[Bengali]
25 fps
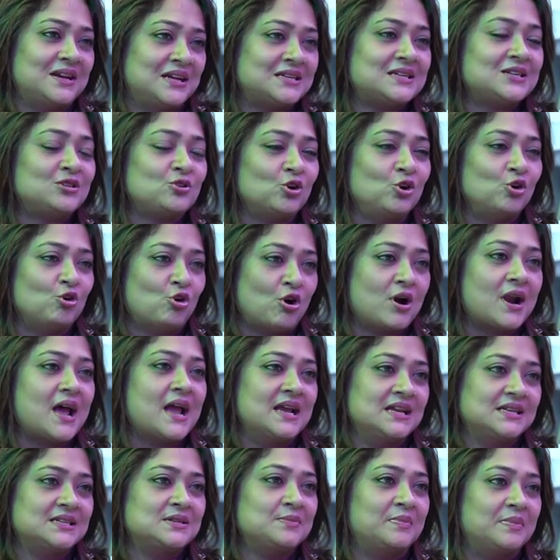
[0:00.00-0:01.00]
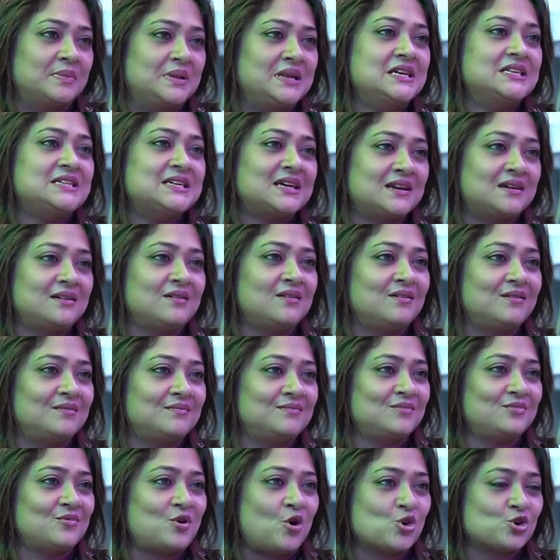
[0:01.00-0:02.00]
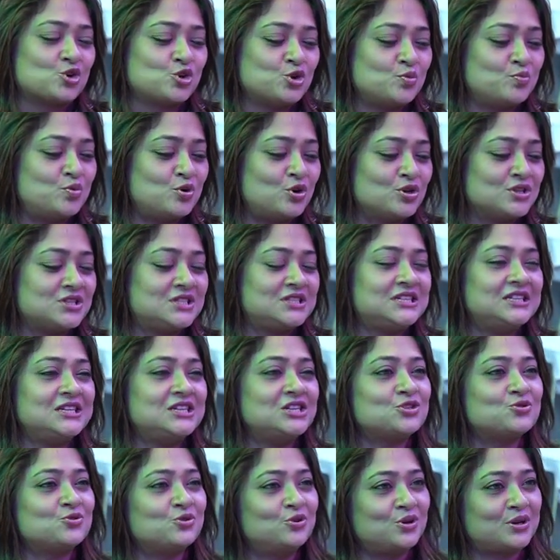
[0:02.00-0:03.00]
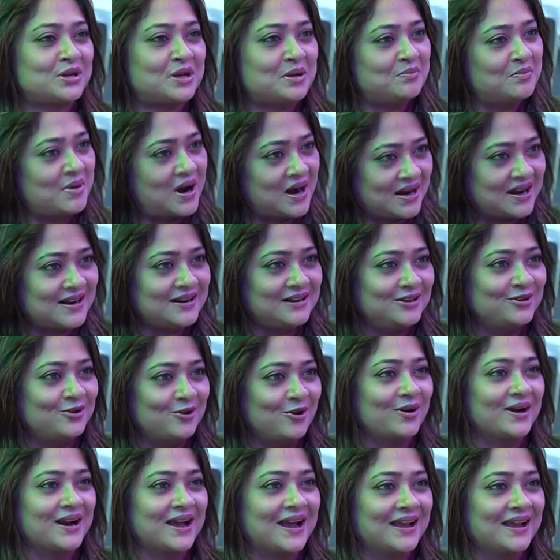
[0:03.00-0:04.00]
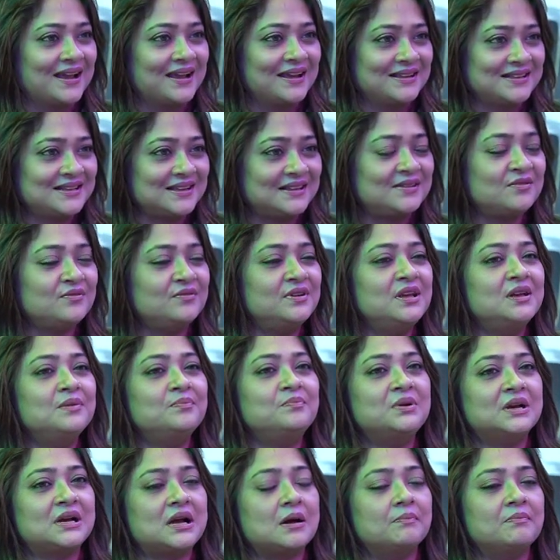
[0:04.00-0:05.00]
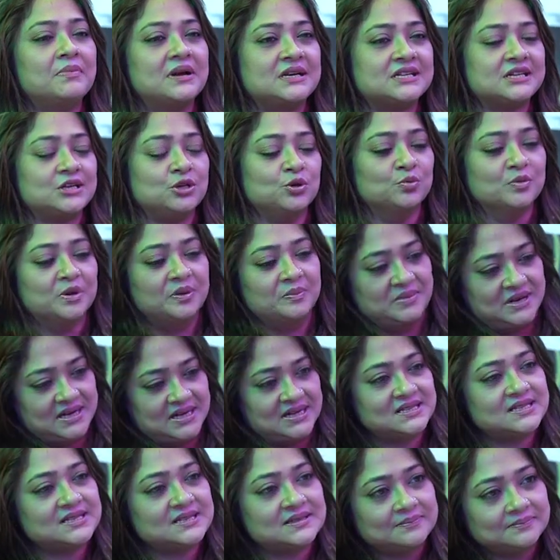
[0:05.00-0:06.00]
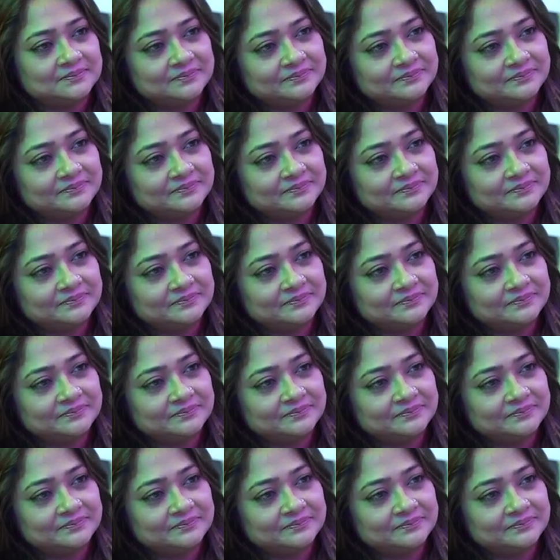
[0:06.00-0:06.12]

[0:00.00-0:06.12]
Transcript: এটা তো লড়াই যে নিজের অশুভ জিনিসগুলোকে মারারই লড়াই যাতে উই বিকাম বেটার হিউম্যান বিংস